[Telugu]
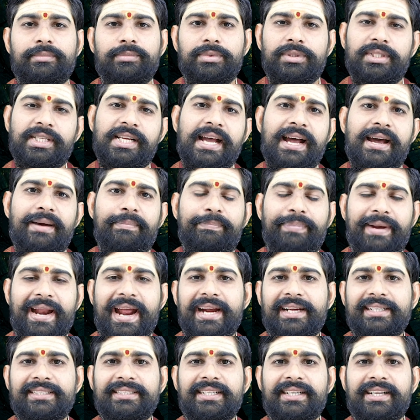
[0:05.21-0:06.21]
ముందుగా
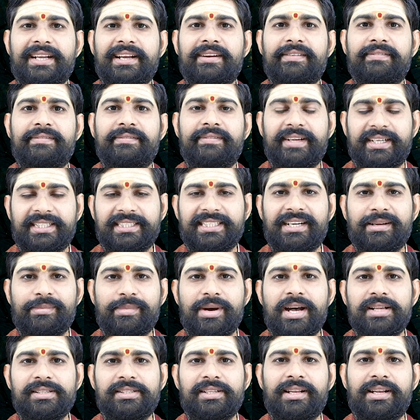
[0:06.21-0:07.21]
ప్రేక్షక వీక్షణ
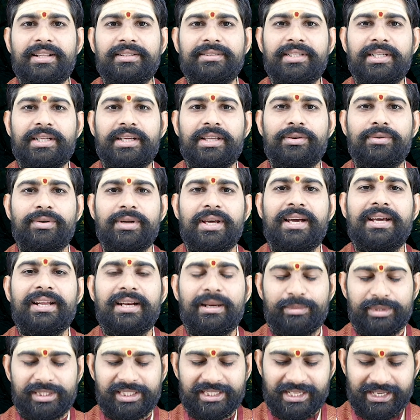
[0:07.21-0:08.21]
మహాశైలందరికీ కూడా
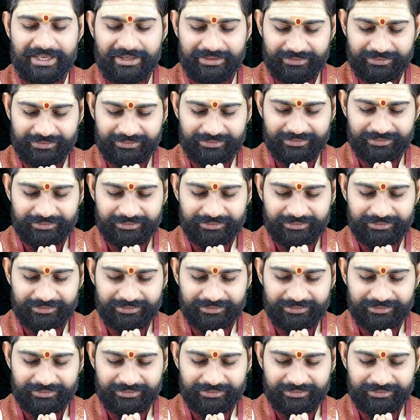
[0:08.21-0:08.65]
నమస్కారం